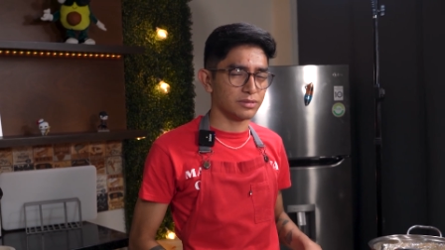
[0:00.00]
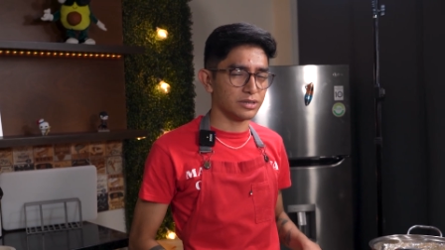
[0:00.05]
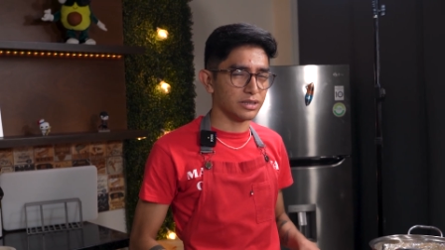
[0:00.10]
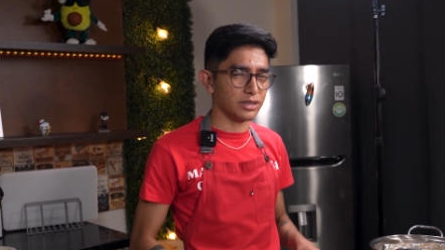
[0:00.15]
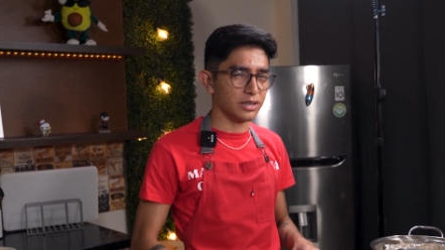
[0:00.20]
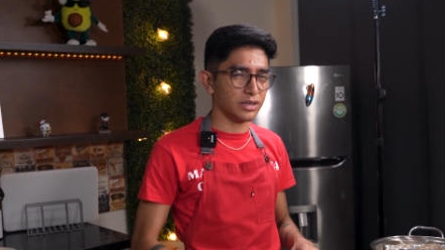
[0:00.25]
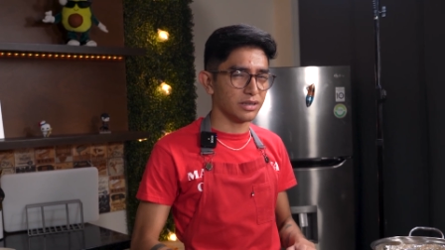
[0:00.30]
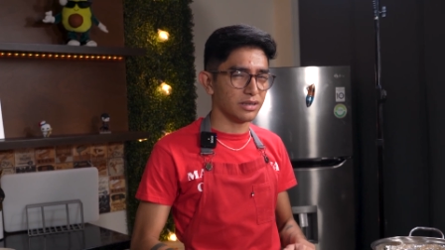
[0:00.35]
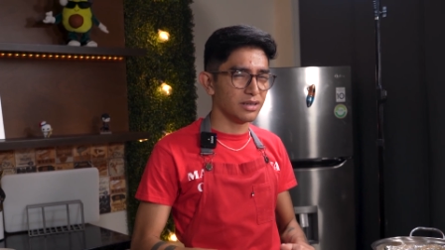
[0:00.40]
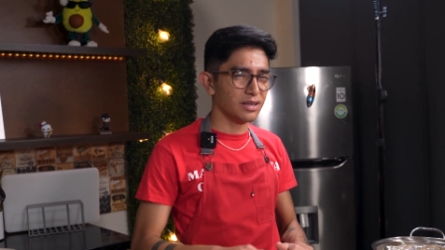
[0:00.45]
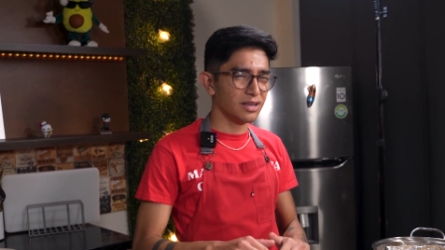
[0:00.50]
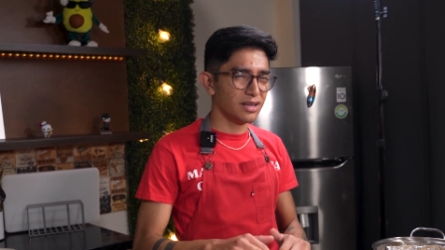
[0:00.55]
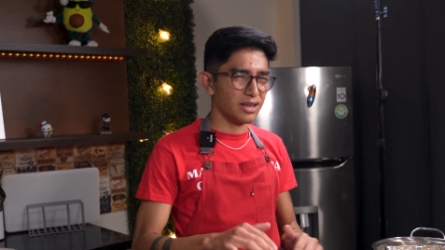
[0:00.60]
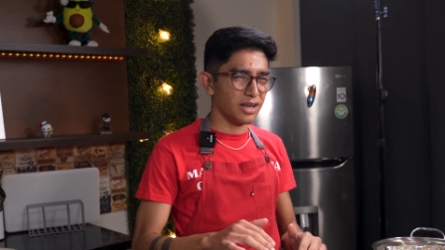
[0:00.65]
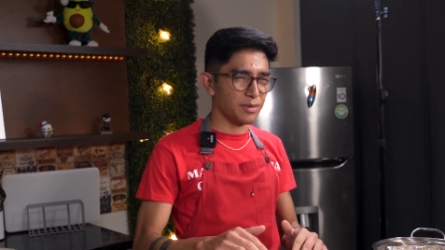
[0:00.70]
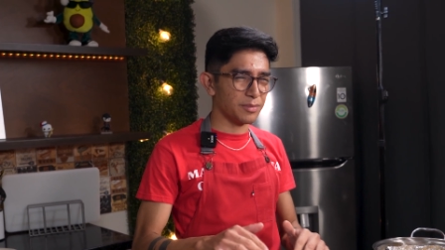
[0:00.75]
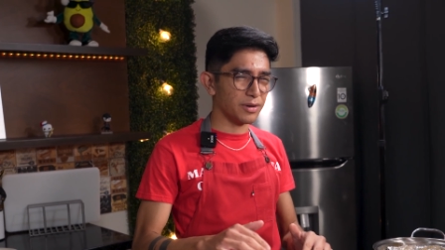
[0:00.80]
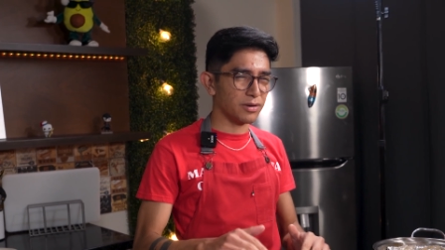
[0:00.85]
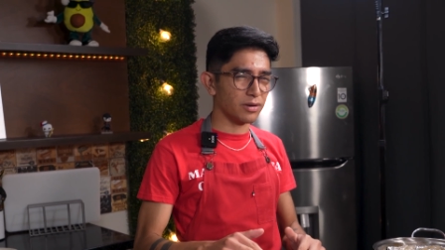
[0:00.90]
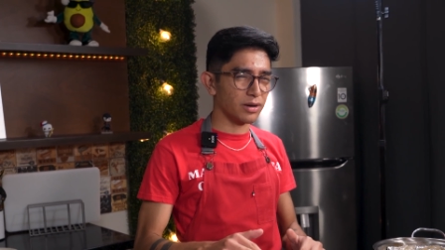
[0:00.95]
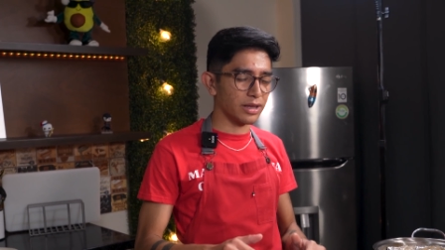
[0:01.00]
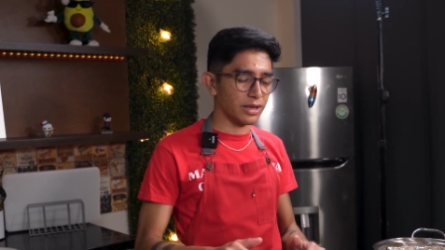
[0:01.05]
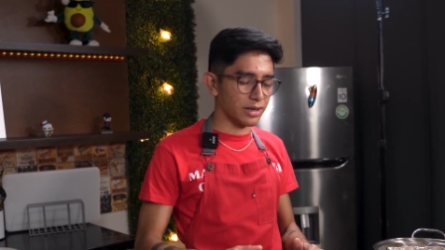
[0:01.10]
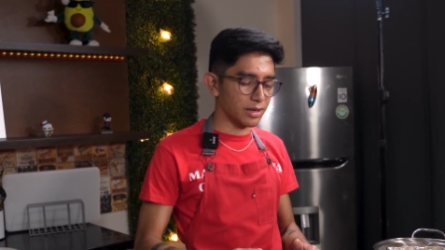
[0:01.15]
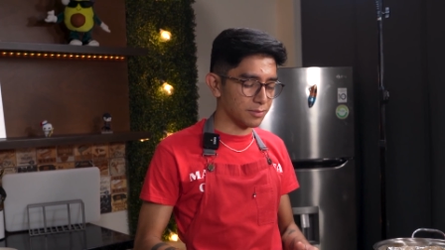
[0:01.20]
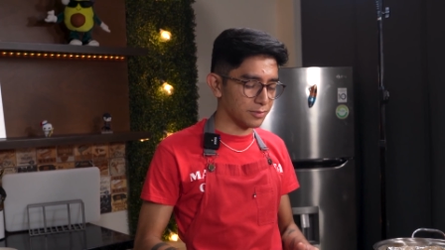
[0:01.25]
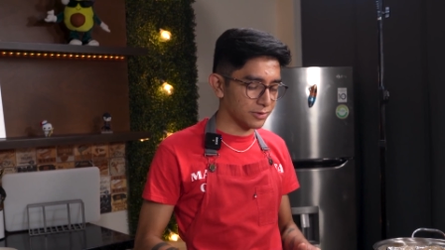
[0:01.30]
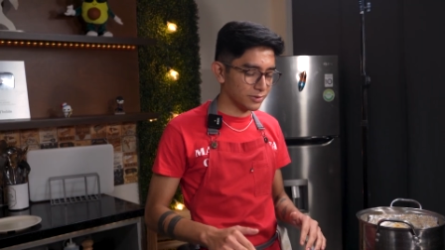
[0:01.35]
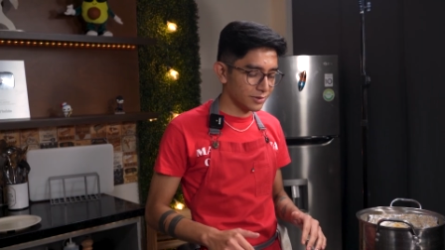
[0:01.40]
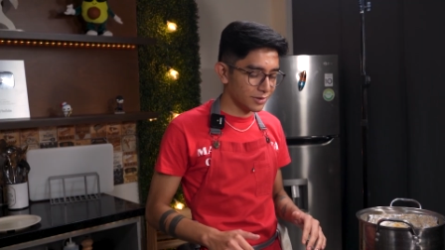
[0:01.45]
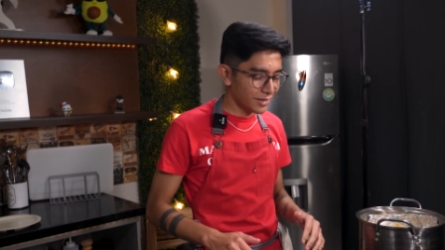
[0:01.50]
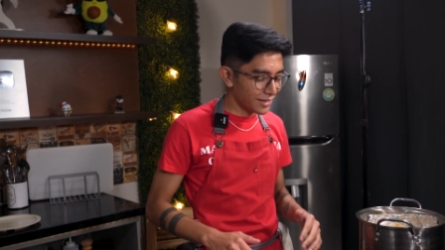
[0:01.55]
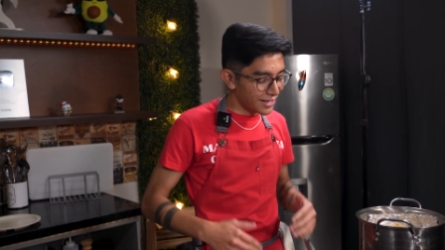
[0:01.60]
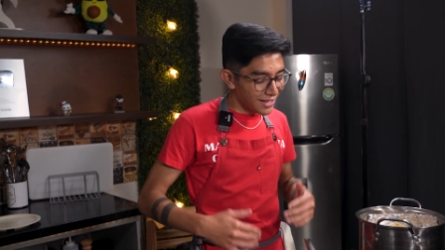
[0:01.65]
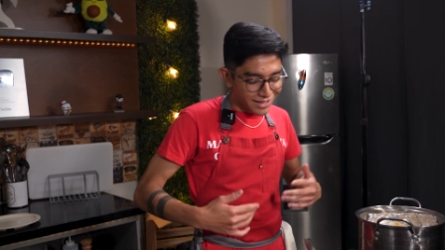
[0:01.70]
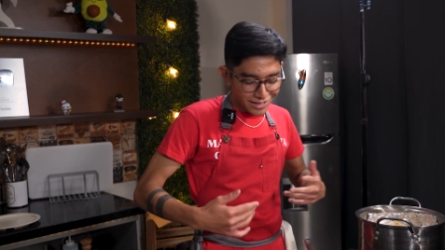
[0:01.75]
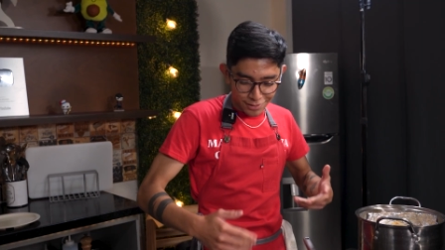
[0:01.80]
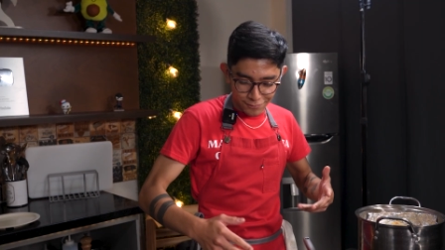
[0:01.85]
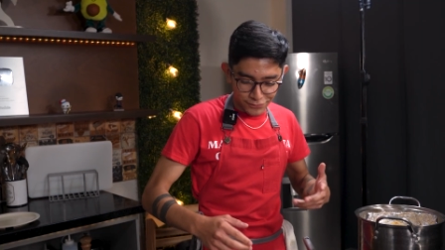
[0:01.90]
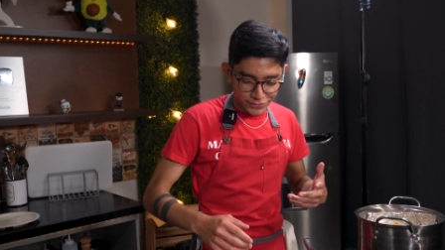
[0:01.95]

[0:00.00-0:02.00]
así que ahí mejor la dejamos. En